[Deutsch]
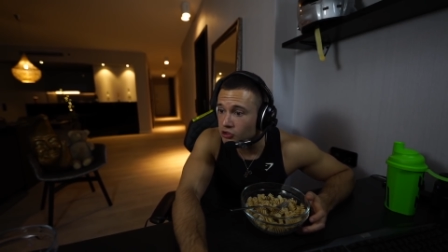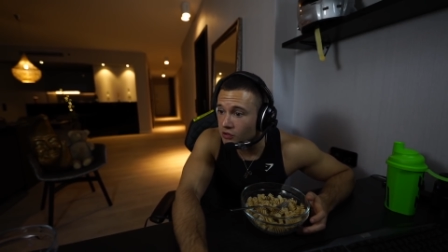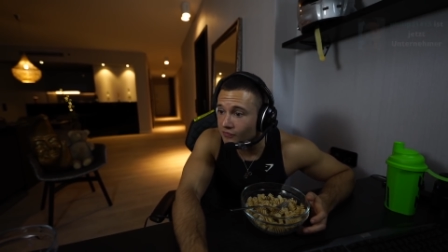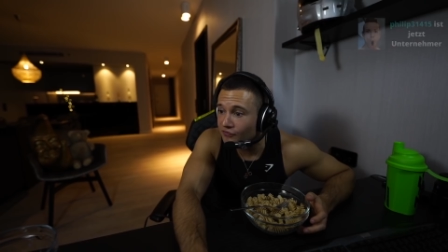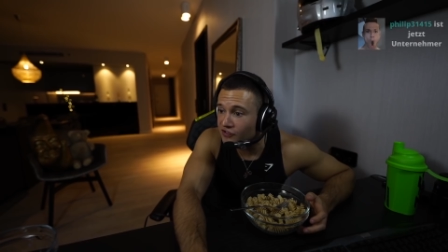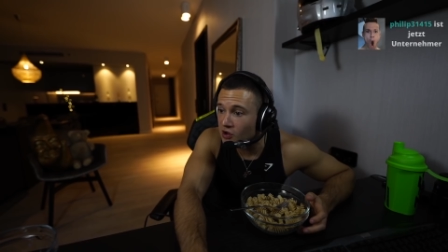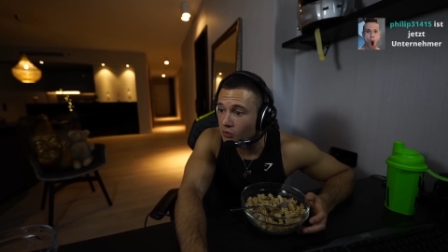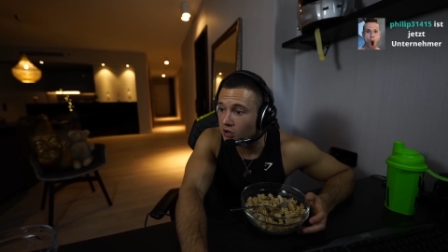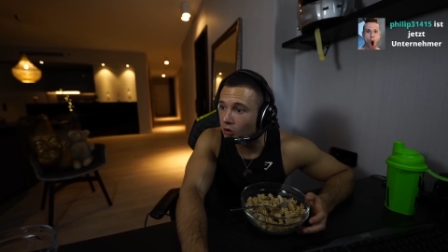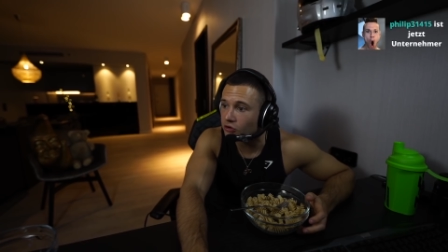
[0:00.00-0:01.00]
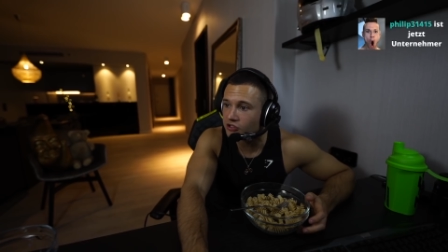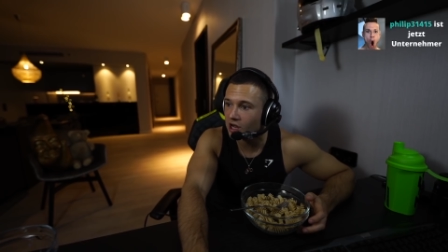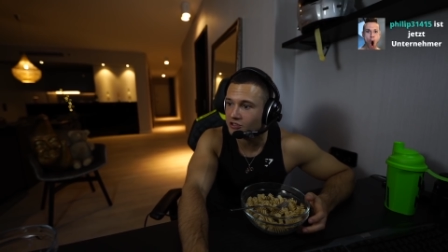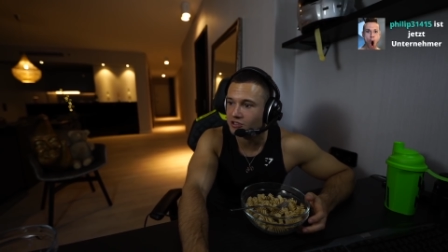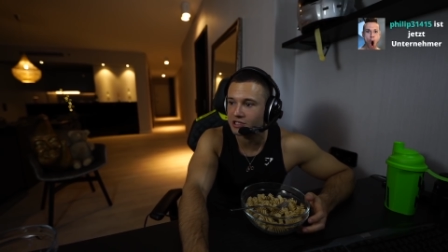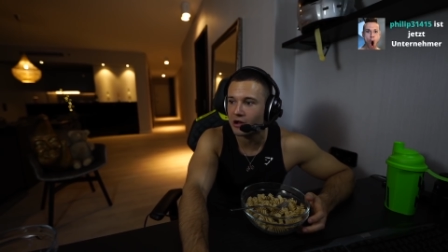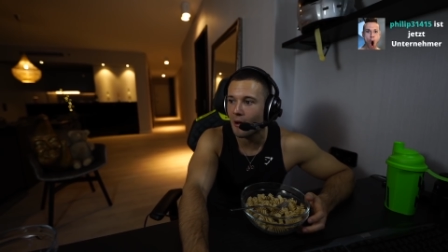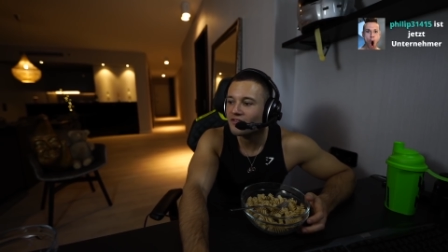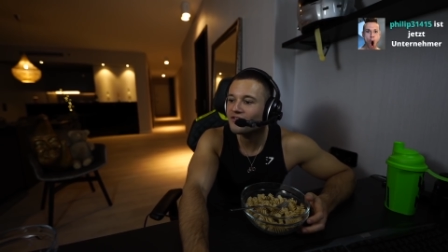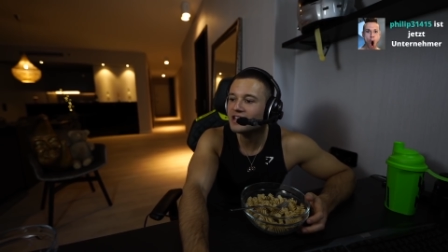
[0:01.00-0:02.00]
jetzt schon 400 rausgehasselt,
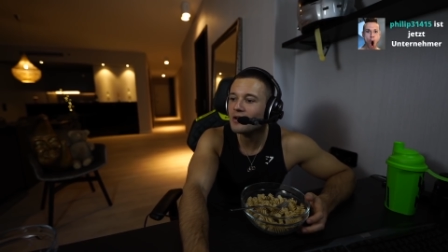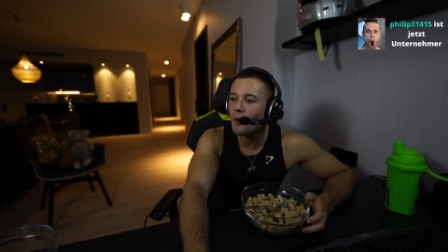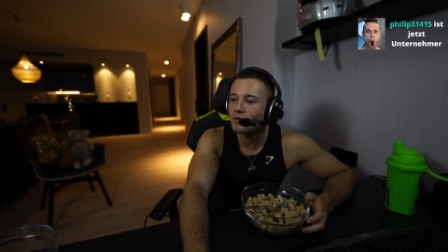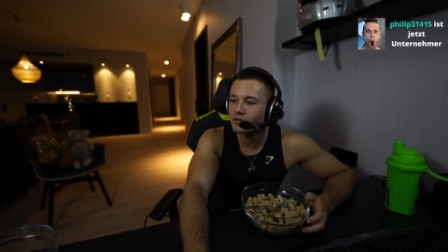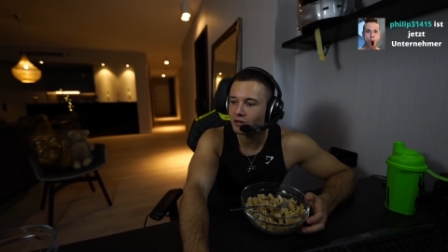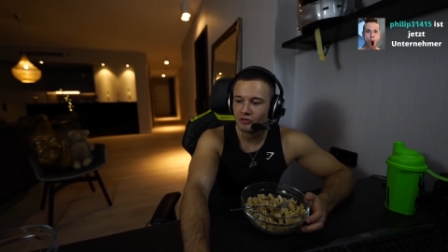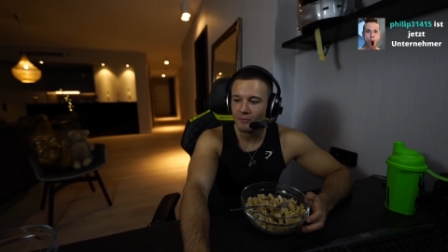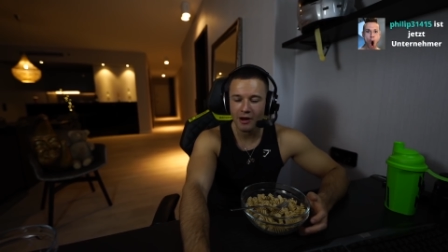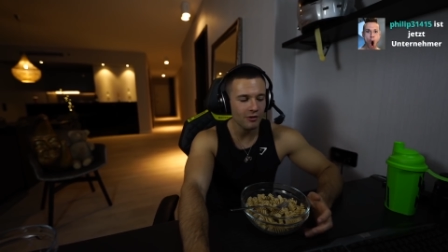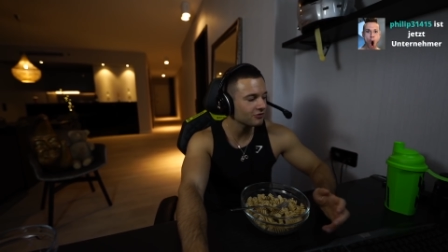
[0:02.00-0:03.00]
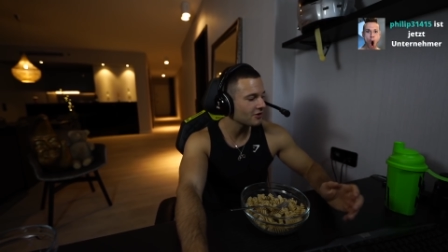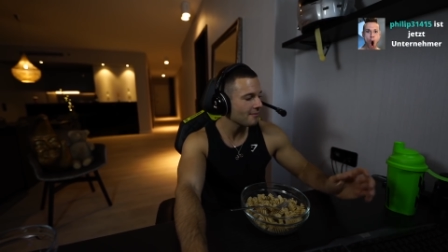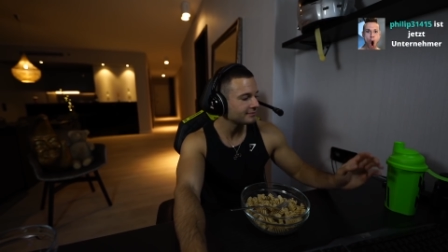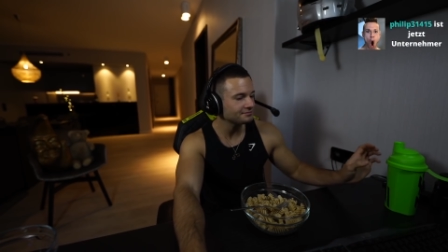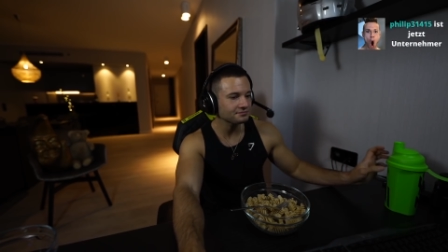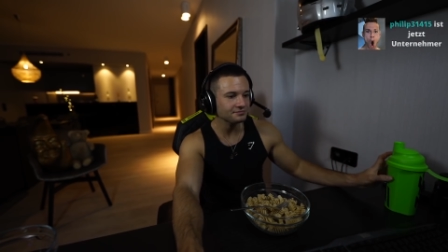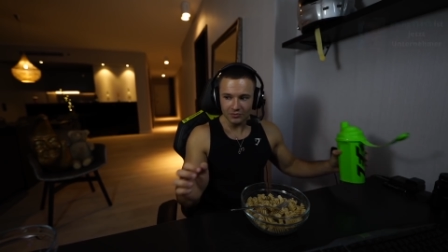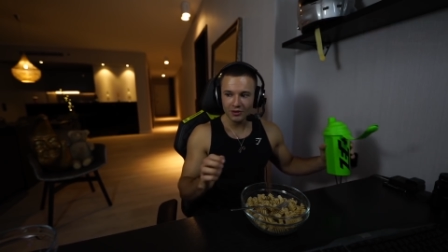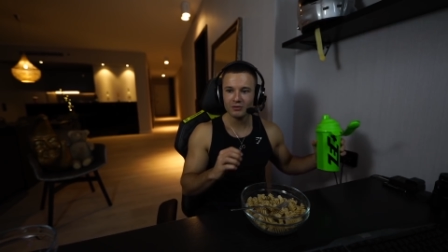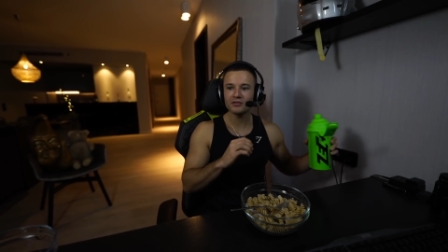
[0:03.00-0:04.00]
Digga. 400. Palowski
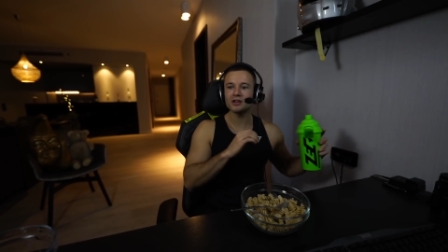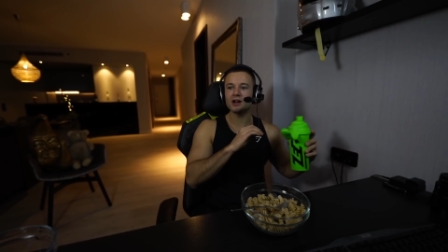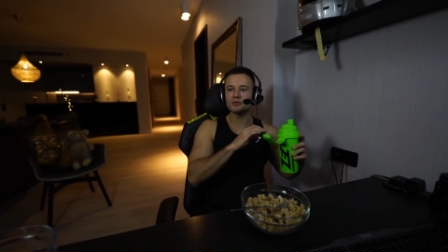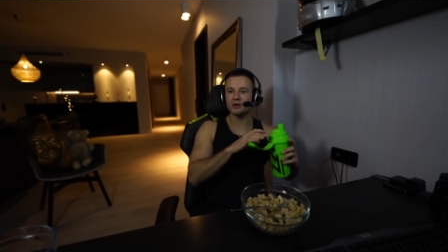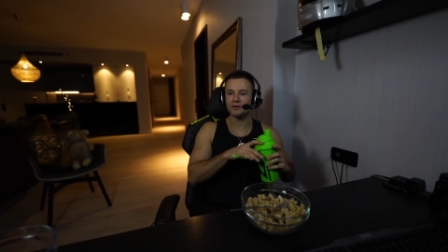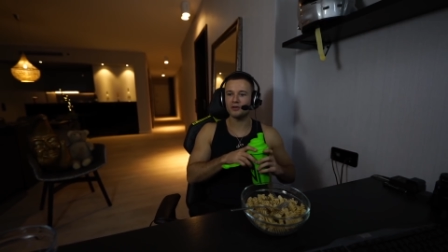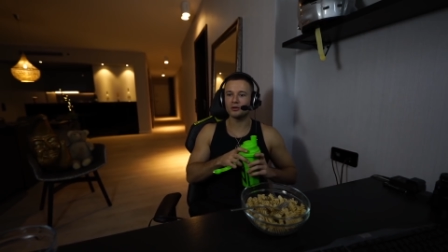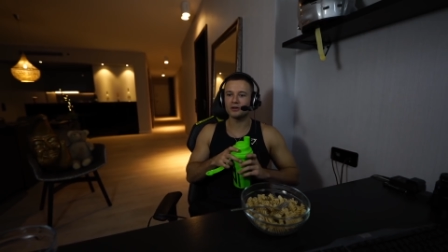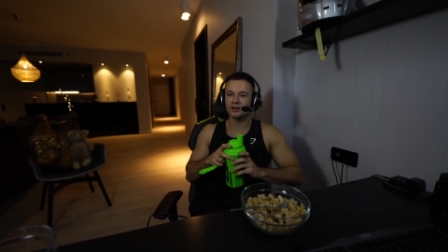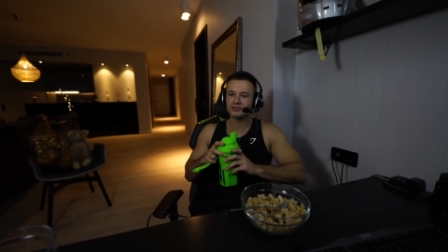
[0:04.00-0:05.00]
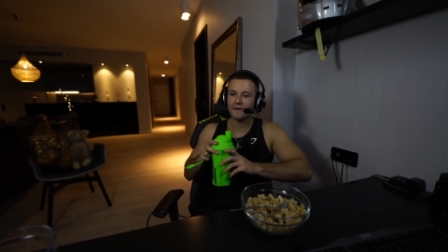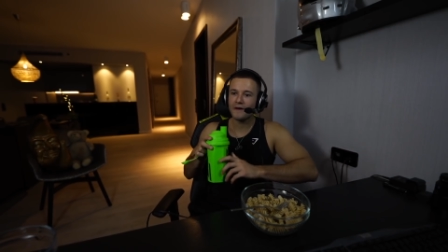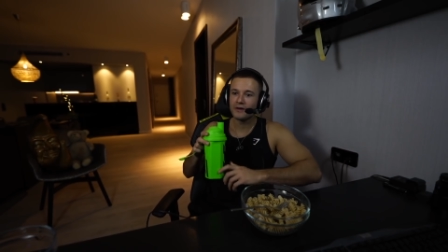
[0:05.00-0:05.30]
wie viel Geld du einfach verloren hast.